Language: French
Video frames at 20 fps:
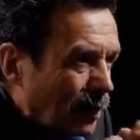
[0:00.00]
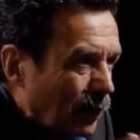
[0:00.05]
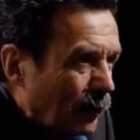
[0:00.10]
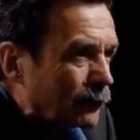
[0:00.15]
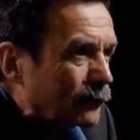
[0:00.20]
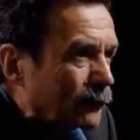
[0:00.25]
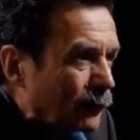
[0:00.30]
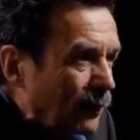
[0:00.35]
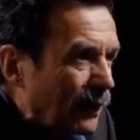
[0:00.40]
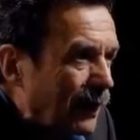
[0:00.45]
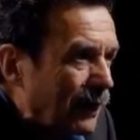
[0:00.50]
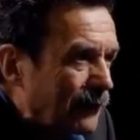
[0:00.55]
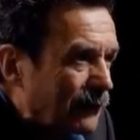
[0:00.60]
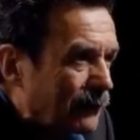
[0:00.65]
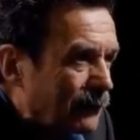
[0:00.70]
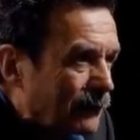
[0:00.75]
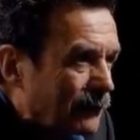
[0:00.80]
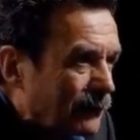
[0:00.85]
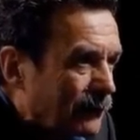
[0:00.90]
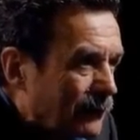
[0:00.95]
entre la
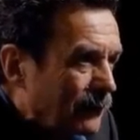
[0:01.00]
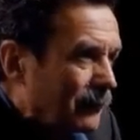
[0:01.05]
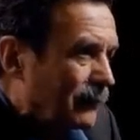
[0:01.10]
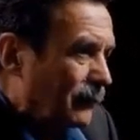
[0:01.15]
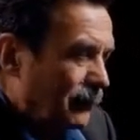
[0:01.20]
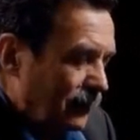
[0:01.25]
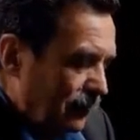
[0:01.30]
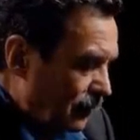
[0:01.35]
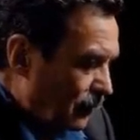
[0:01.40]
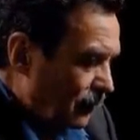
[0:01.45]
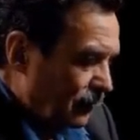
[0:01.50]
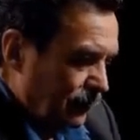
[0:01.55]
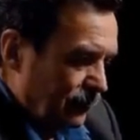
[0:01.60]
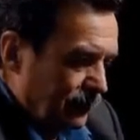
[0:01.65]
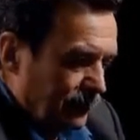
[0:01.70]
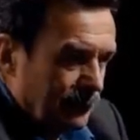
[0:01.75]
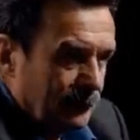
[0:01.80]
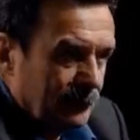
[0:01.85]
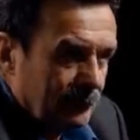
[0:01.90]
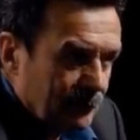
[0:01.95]
liste
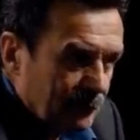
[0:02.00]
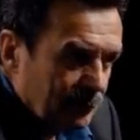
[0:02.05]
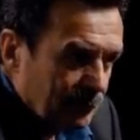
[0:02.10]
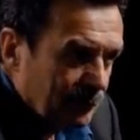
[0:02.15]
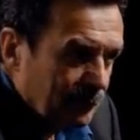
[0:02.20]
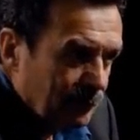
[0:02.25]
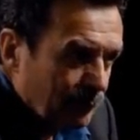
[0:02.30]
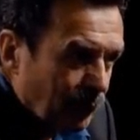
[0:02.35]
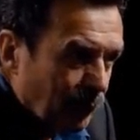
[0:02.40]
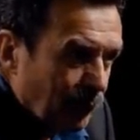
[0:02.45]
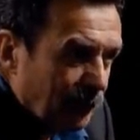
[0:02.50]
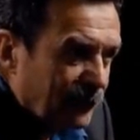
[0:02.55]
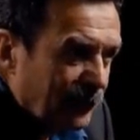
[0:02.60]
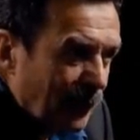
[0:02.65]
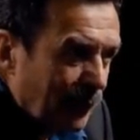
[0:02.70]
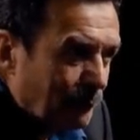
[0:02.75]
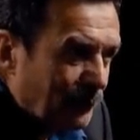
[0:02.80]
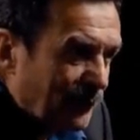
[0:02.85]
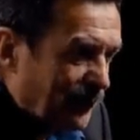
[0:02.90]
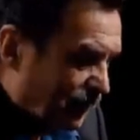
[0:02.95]

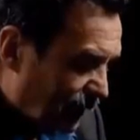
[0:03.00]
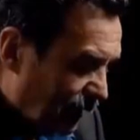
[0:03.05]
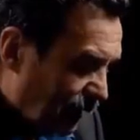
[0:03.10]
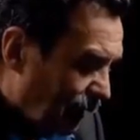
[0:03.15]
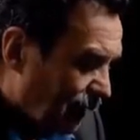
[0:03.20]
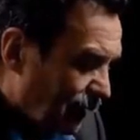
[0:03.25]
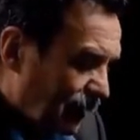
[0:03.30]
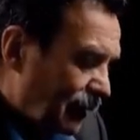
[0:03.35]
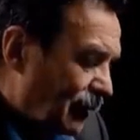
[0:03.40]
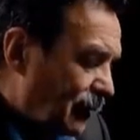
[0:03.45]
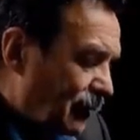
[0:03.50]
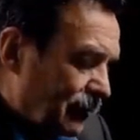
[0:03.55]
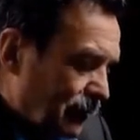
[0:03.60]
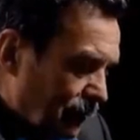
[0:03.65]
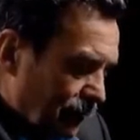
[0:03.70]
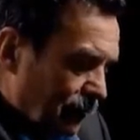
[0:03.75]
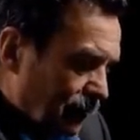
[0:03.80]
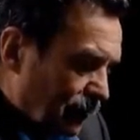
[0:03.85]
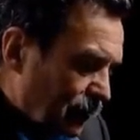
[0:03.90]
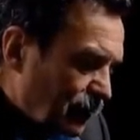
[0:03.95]
Brossa PC,
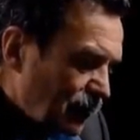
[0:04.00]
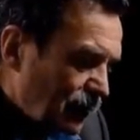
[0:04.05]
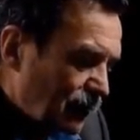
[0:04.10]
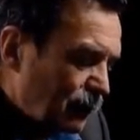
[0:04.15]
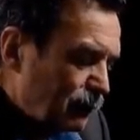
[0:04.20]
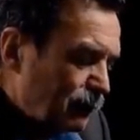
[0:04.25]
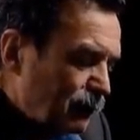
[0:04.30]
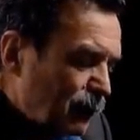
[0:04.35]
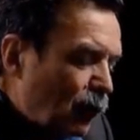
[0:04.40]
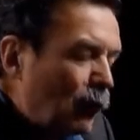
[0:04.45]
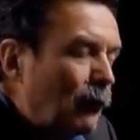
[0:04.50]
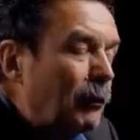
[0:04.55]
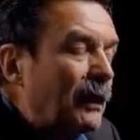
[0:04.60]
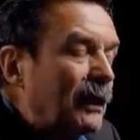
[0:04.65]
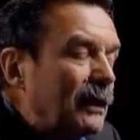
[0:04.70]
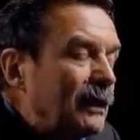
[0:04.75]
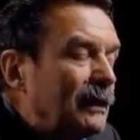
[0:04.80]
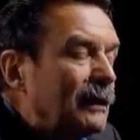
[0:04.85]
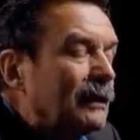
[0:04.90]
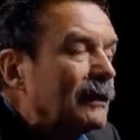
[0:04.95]
euh,
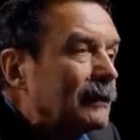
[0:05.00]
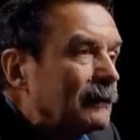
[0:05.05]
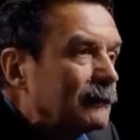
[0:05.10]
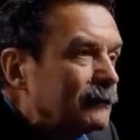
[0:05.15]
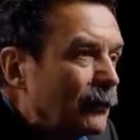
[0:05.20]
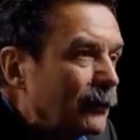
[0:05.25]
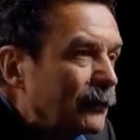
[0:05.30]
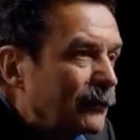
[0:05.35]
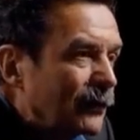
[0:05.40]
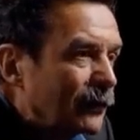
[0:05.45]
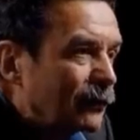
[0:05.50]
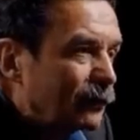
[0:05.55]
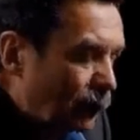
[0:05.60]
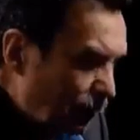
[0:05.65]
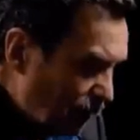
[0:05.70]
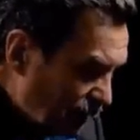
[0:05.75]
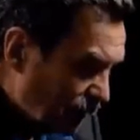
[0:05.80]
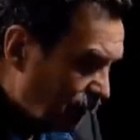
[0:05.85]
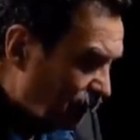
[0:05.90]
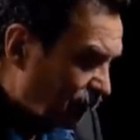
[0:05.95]
Aubry France
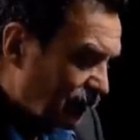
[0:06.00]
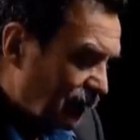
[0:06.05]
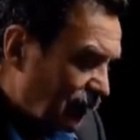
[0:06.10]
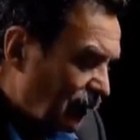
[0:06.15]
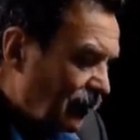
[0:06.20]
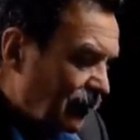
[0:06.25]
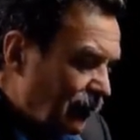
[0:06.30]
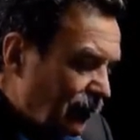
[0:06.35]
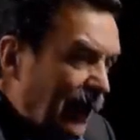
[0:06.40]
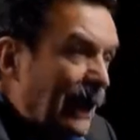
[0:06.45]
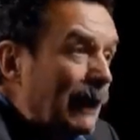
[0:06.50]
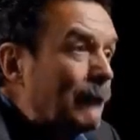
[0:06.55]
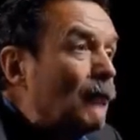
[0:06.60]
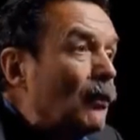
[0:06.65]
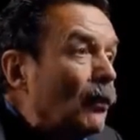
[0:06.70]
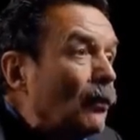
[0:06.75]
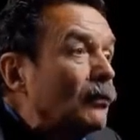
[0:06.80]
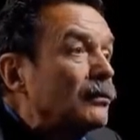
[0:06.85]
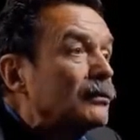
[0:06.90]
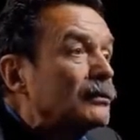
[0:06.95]
Insoumise,
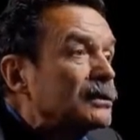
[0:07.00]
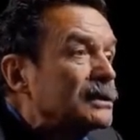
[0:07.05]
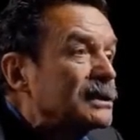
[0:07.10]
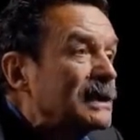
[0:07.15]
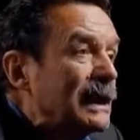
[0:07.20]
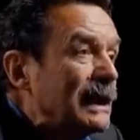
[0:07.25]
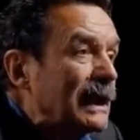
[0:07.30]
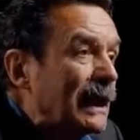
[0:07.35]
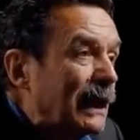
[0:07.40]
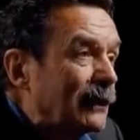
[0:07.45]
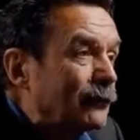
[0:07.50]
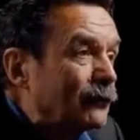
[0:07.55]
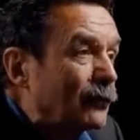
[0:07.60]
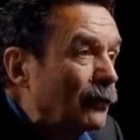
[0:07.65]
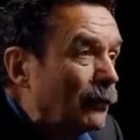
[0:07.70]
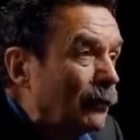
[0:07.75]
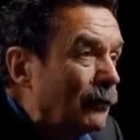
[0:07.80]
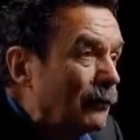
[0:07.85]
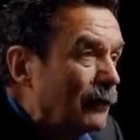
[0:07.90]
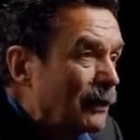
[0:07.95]
Amont,
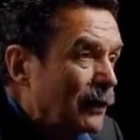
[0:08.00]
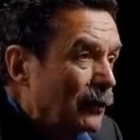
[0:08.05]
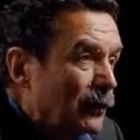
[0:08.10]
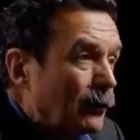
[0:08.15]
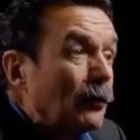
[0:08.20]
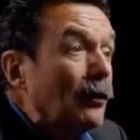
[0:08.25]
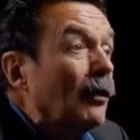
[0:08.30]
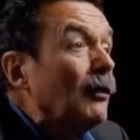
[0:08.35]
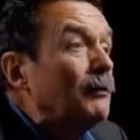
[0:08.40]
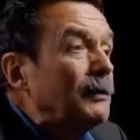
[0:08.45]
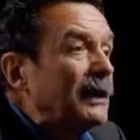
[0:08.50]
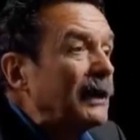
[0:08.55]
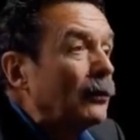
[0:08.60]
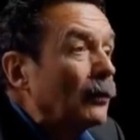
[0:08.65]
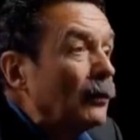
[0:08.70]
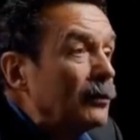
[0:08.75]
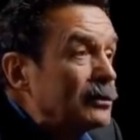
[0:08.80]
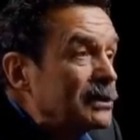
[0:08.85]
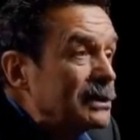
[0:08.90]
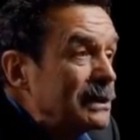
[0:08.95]
Génération, Europe
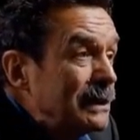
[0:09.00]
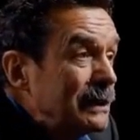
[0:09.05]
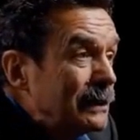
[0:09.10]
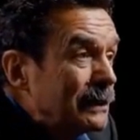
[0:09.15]
Écologie,